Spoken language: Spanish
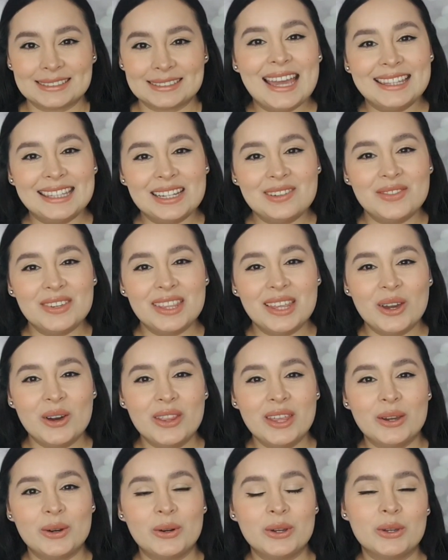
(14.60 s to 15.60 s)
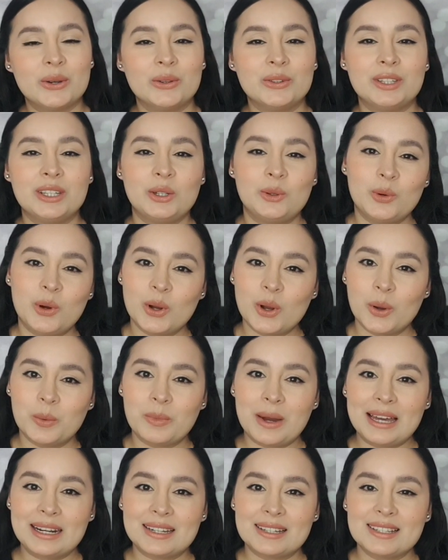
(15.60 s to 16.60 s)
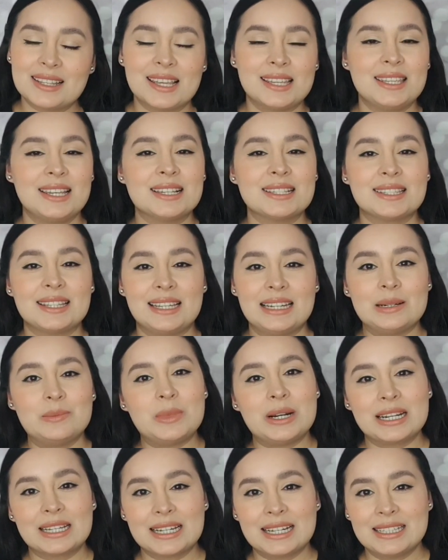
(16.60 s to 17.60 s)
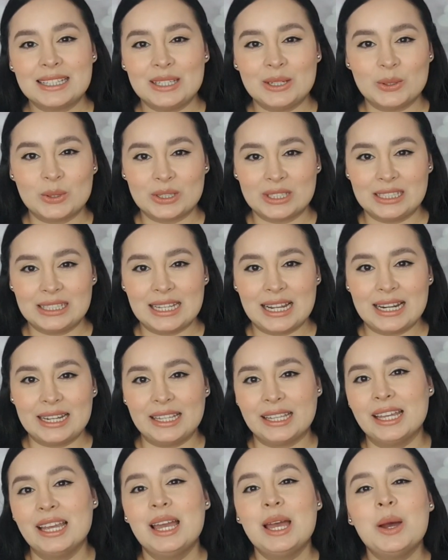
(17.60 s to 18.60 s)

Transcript: En el video de hoy continúo con más reseñas de la marca The Ordinary.